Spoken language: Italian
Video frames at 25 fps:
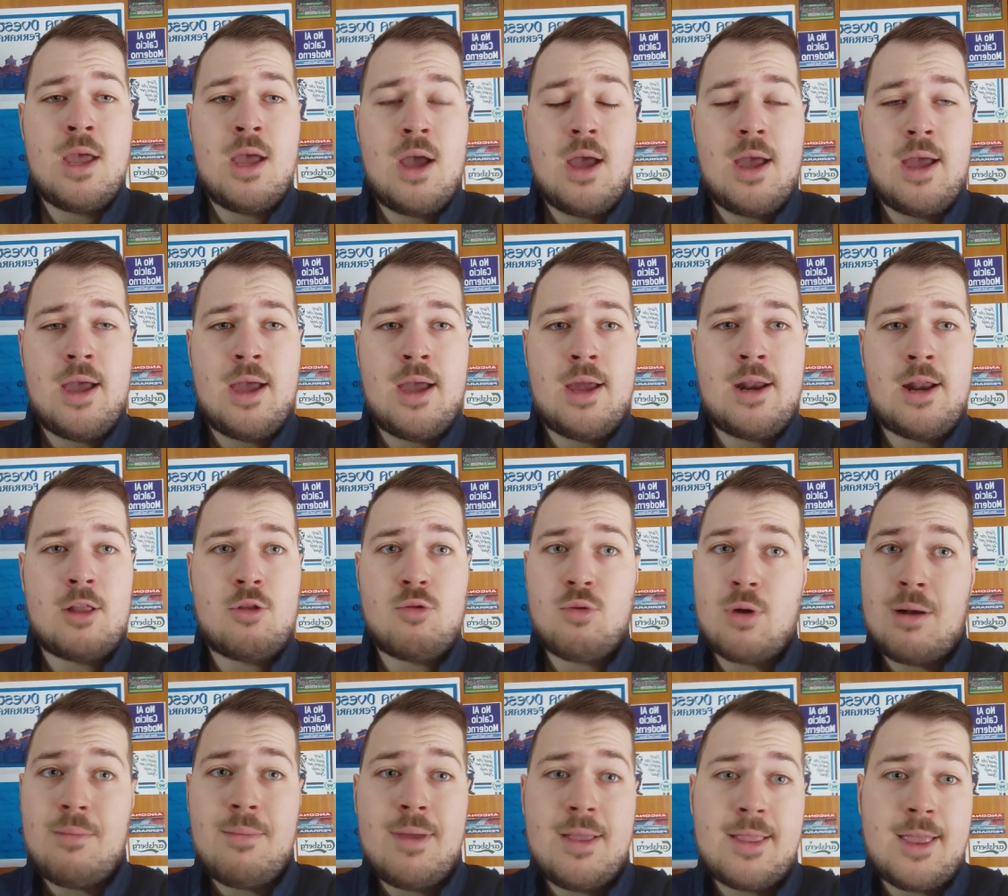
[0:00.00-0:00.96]
Eh,
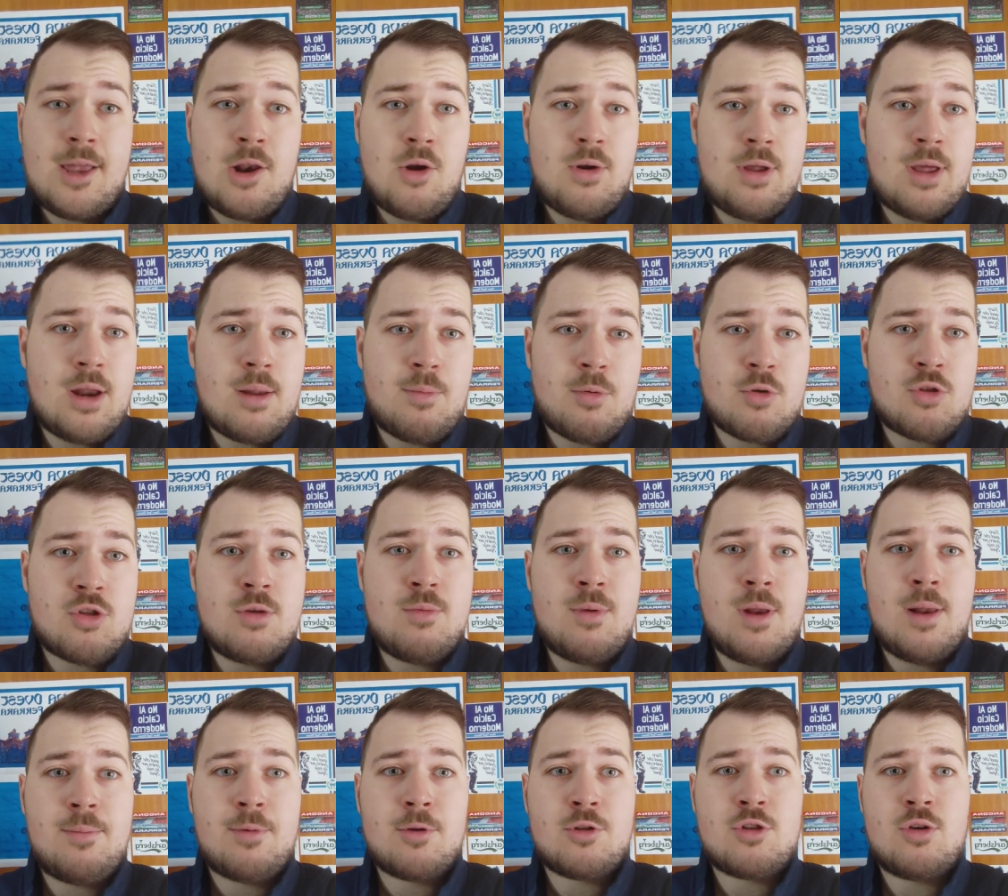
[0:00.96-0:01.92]
naturalmente non era
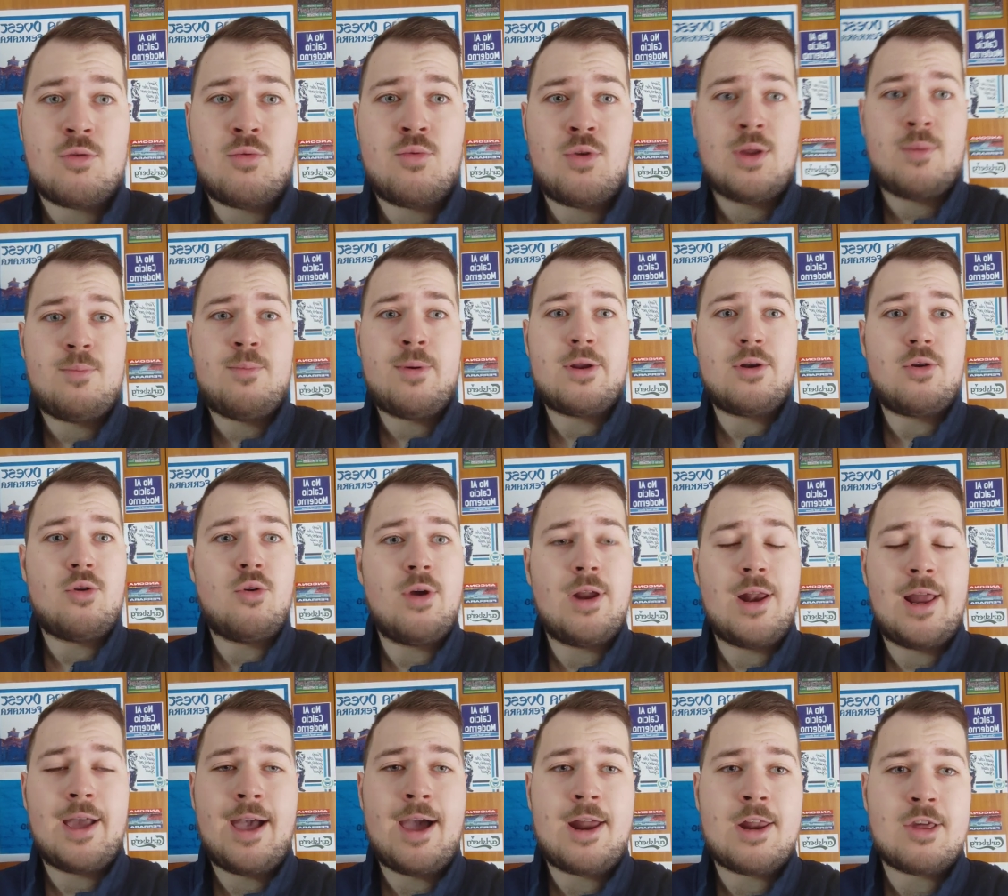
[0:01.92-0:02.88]
possibile proseguire per noi,
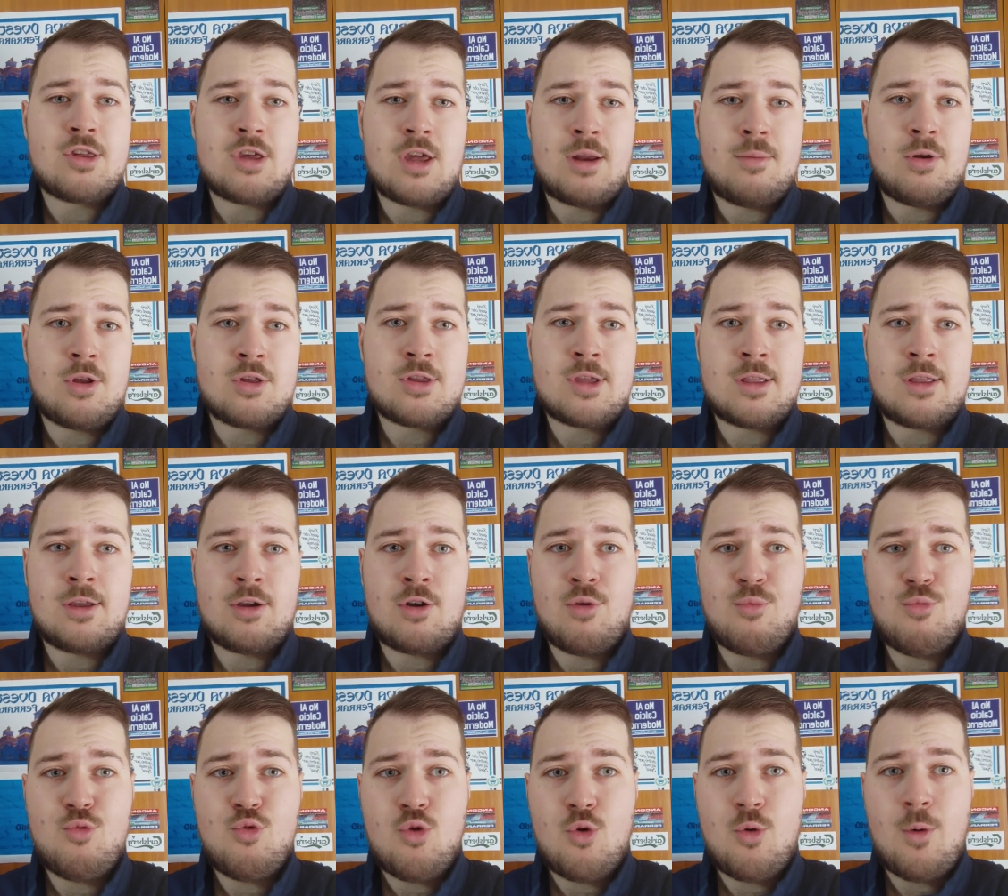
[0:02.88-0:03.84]
le gare sarebbero state
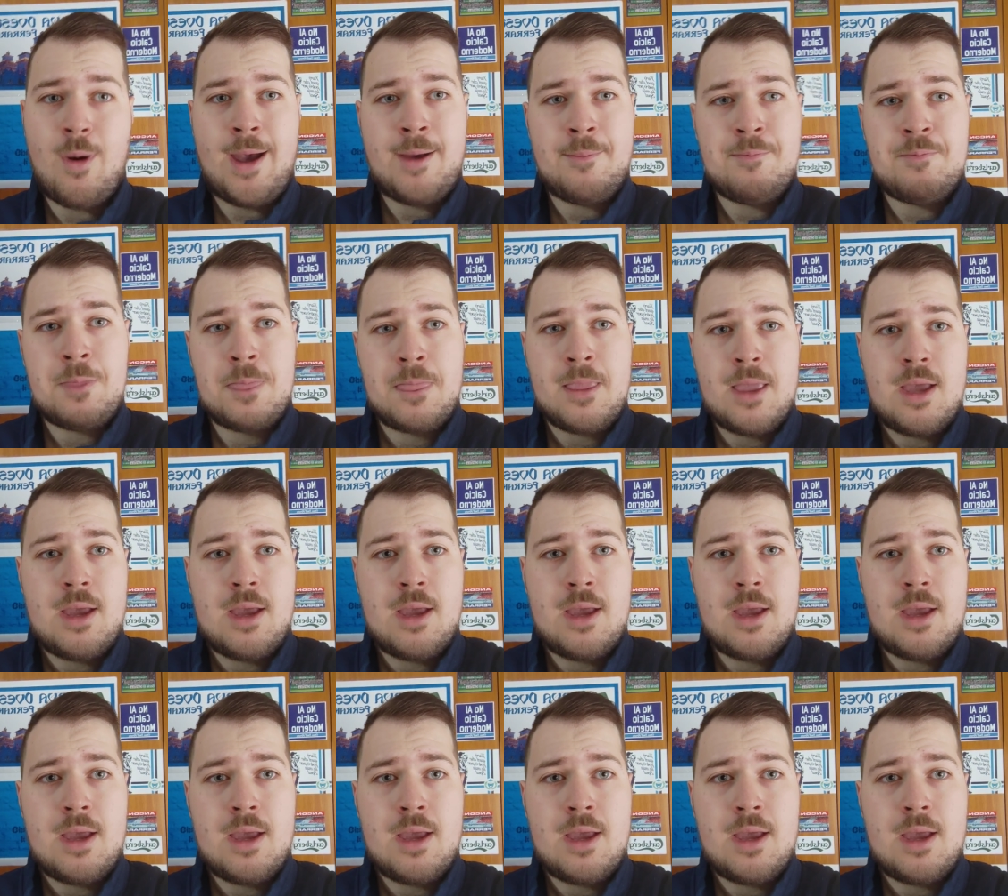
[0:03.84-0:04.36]
comunque